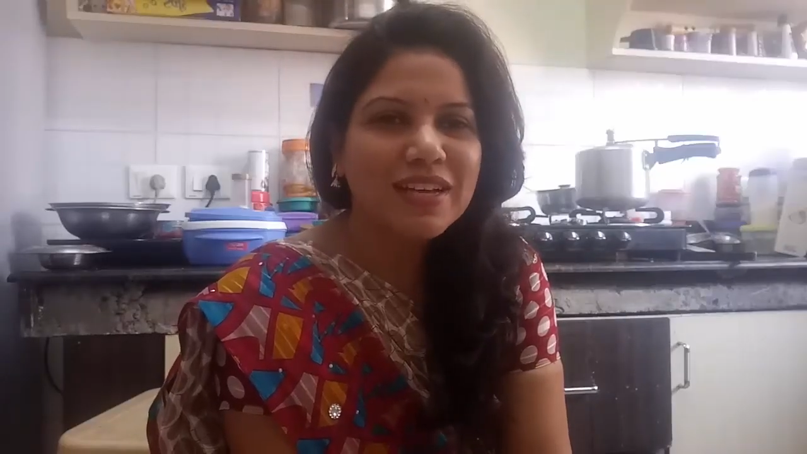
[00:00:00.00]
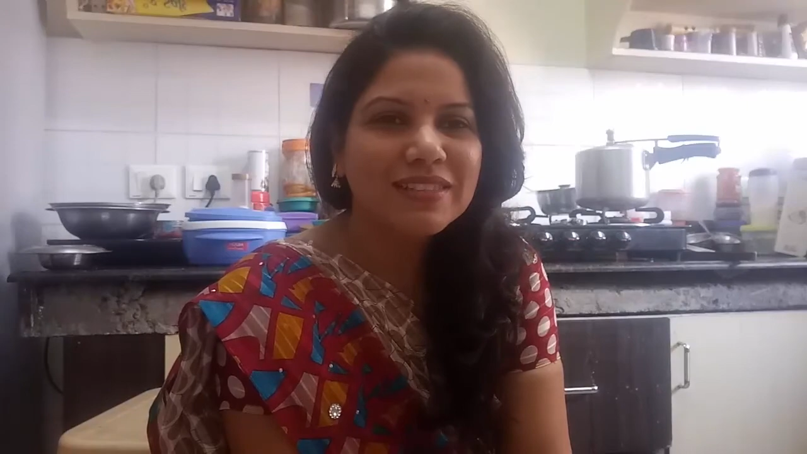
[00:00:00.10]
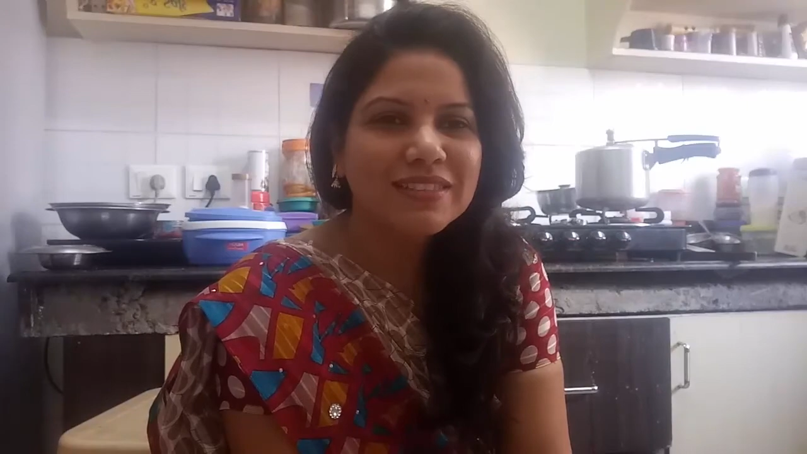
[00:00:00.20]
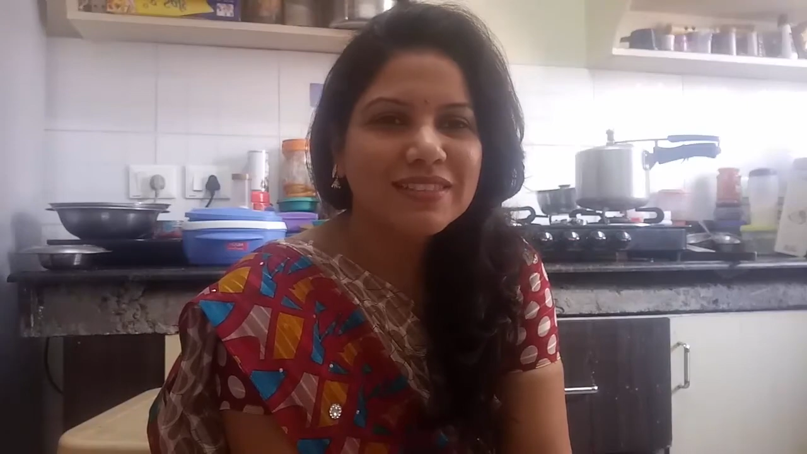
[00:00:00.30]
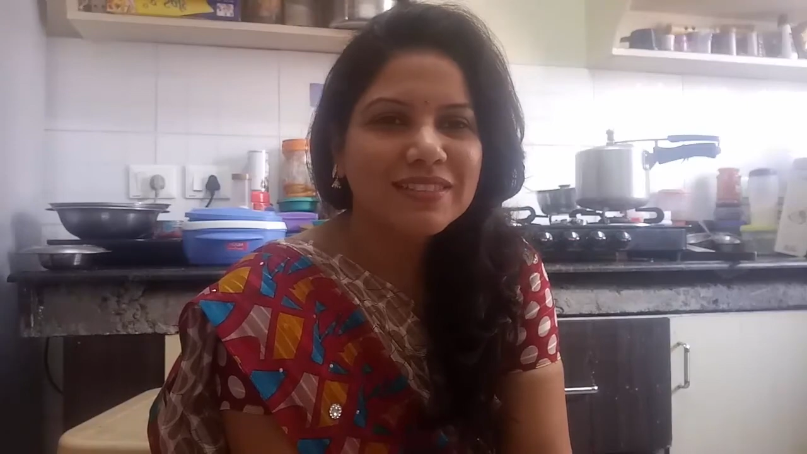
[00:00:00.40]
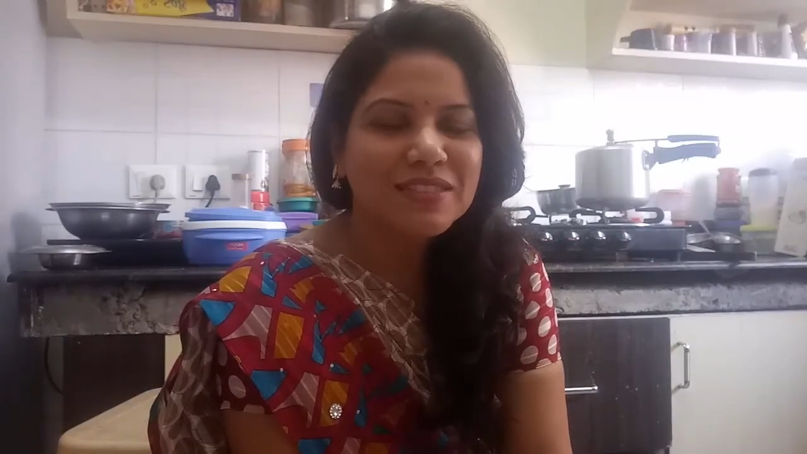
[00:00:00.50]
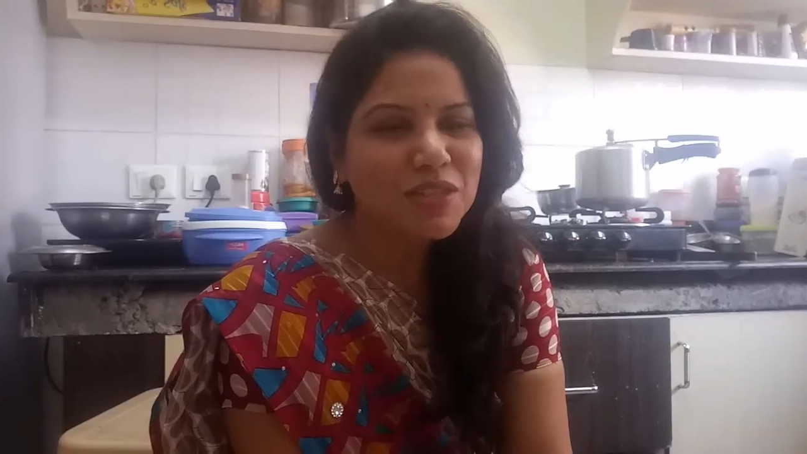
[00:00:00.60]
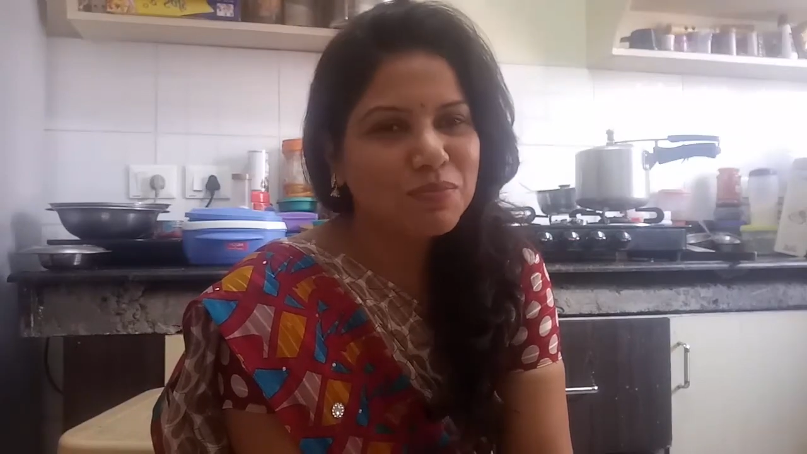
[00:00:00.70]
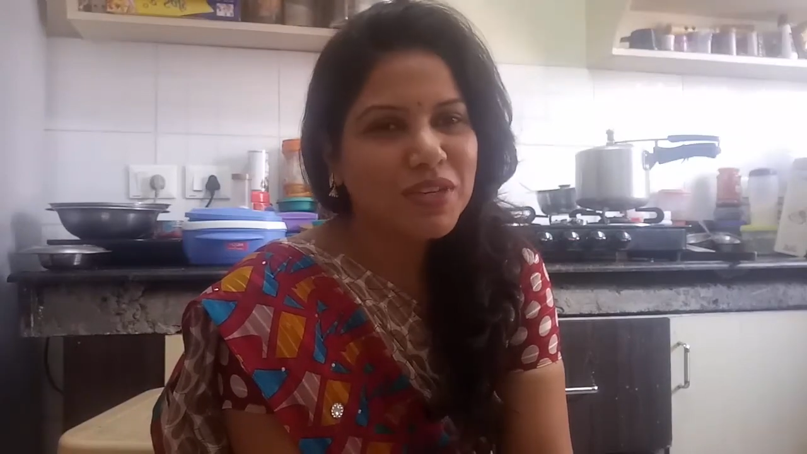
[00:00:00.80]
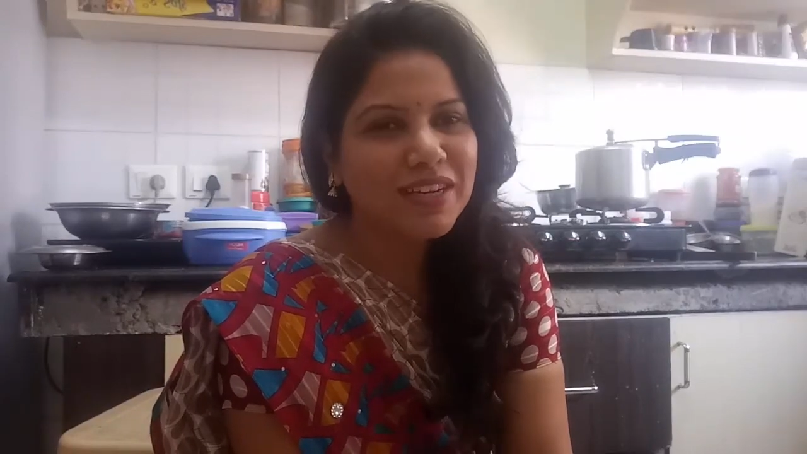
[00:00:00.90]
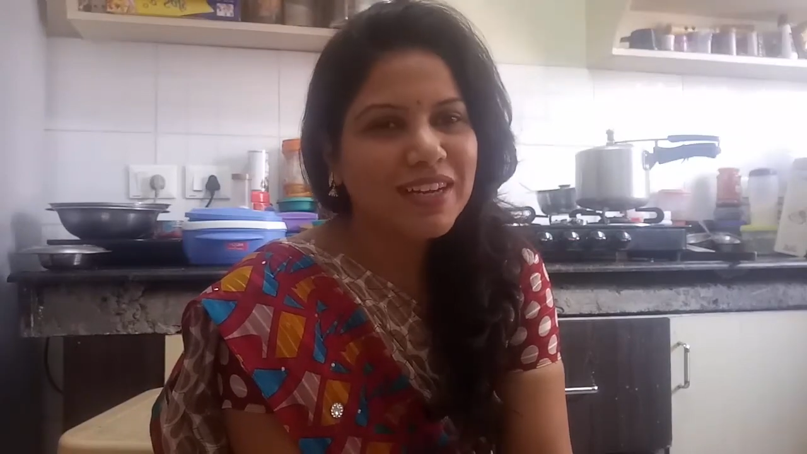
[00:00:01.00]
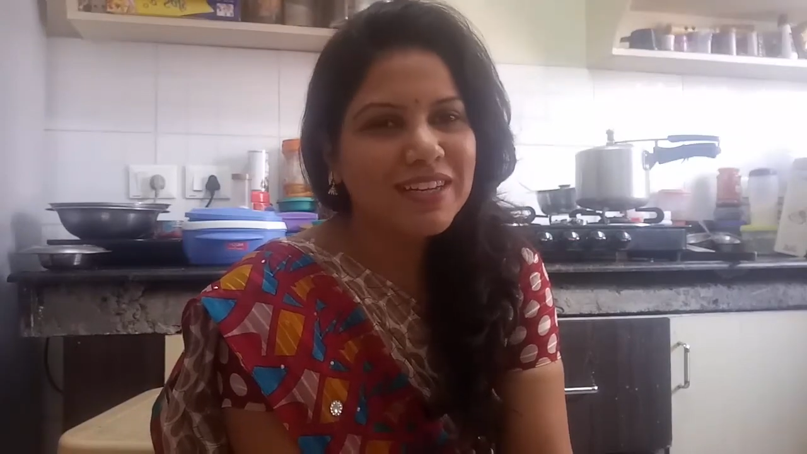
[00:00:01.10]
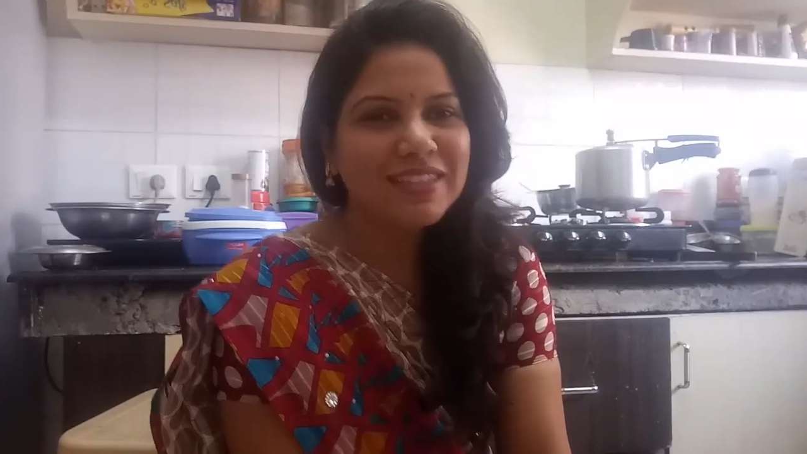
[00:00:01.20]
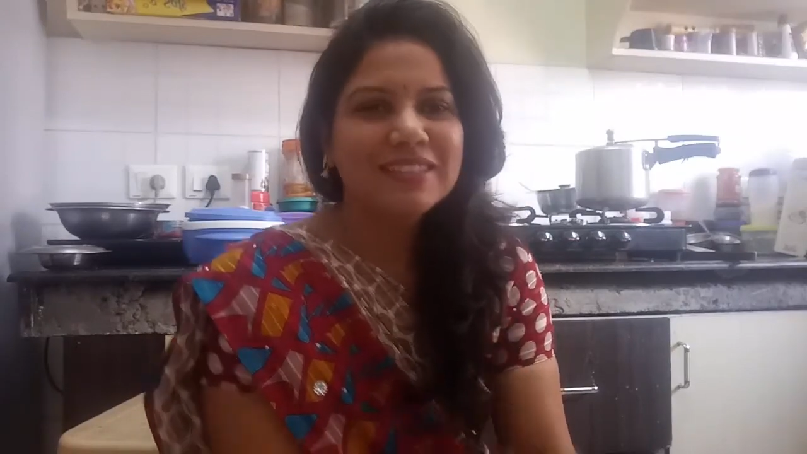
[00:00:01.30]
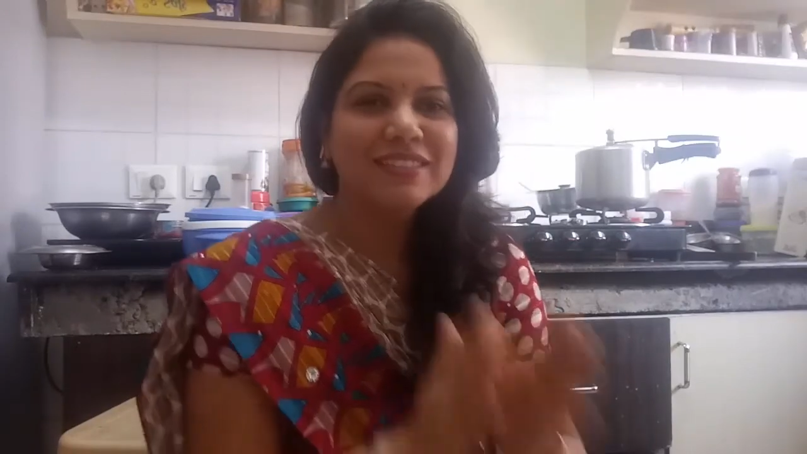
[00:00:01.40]
साथ जब तक के
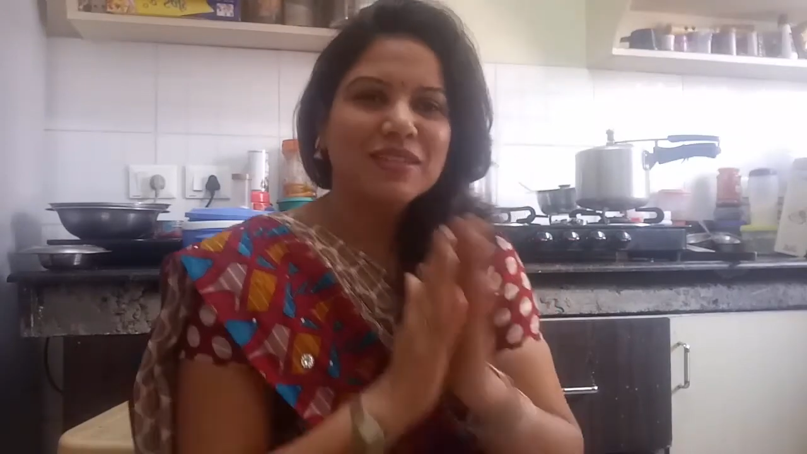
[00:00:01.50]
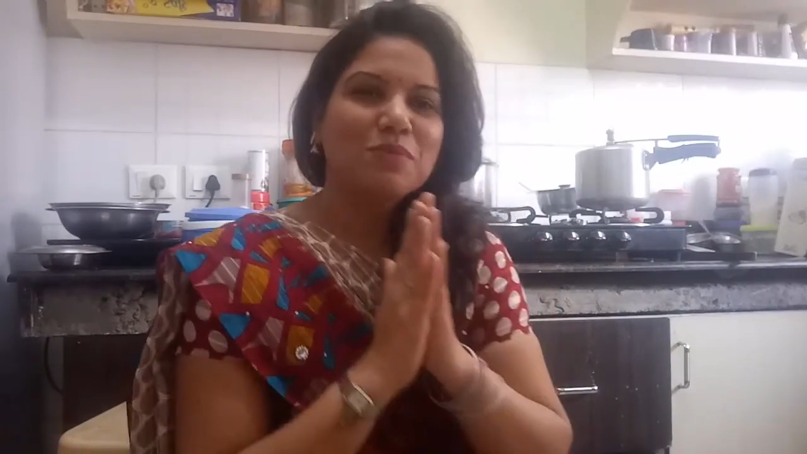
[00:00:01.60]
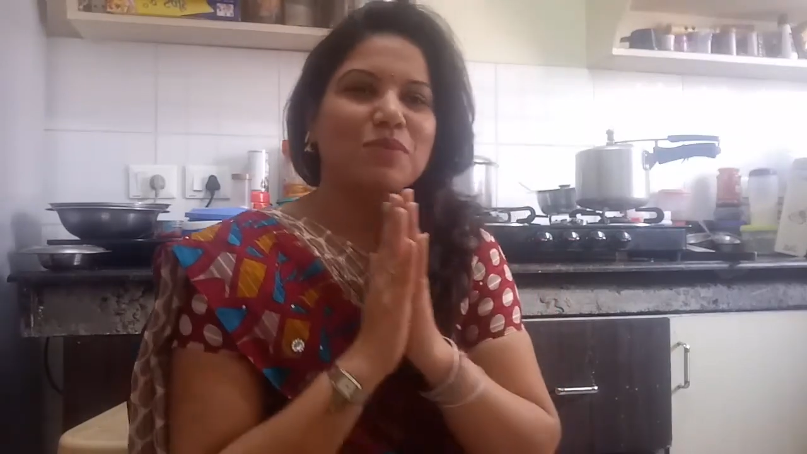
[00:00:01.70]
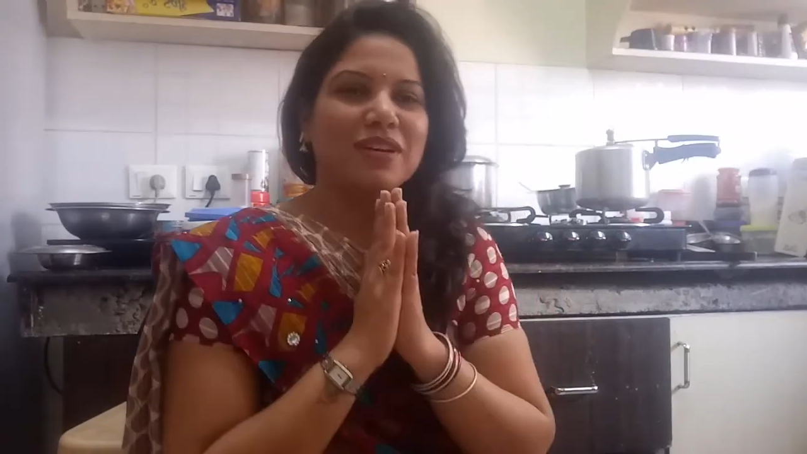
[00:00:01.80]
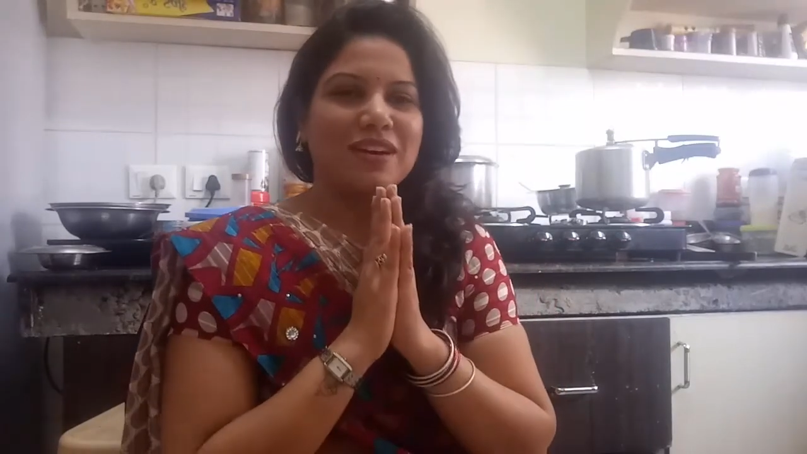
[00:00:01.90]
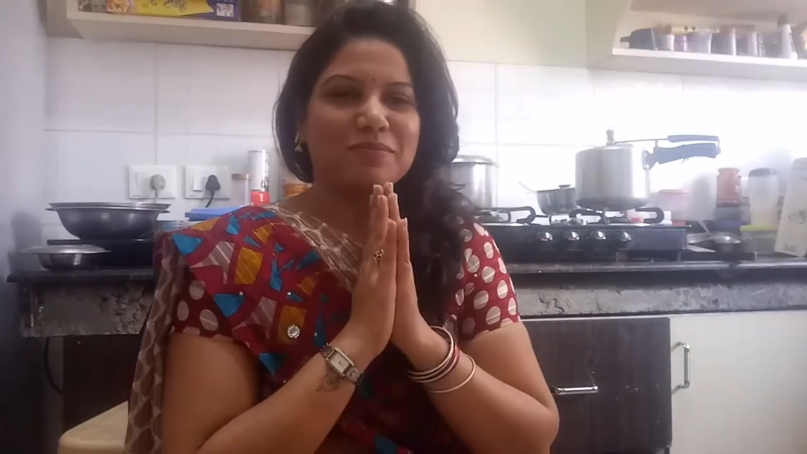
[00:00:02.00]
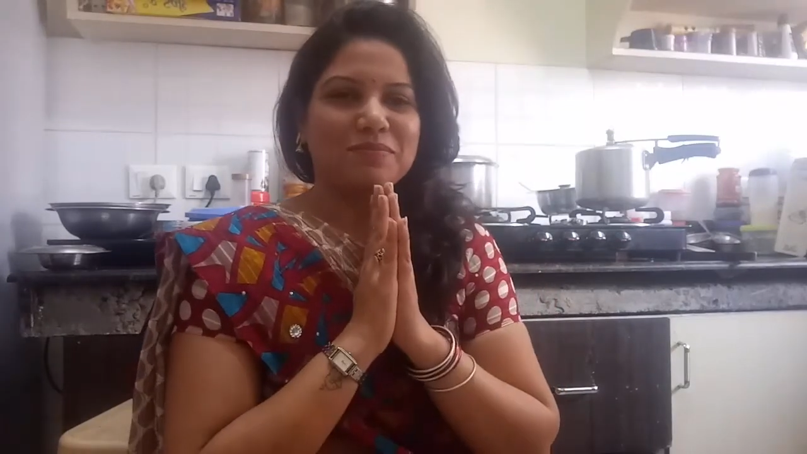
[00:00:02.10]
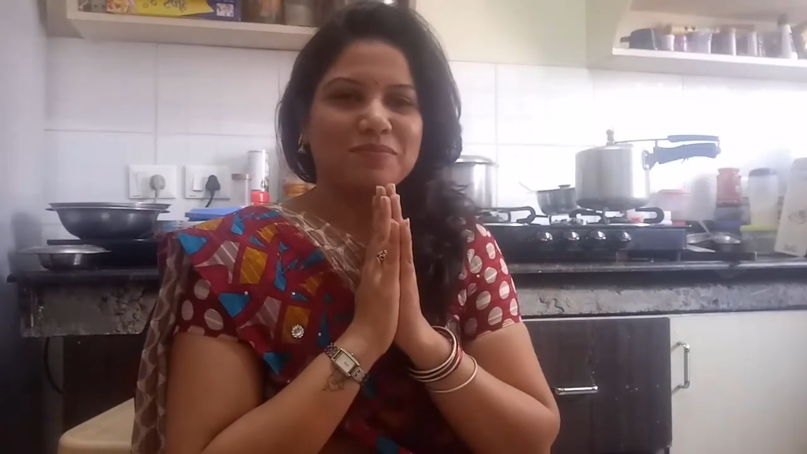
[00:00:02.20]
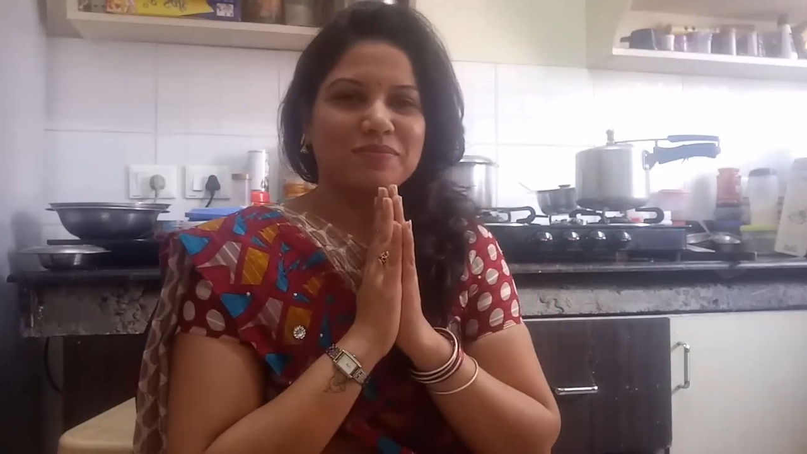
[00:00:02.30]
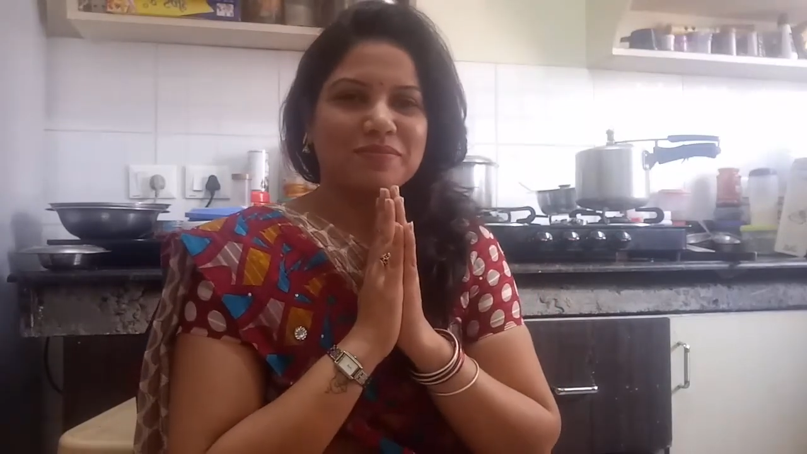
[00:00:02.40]
लिए प्रणाम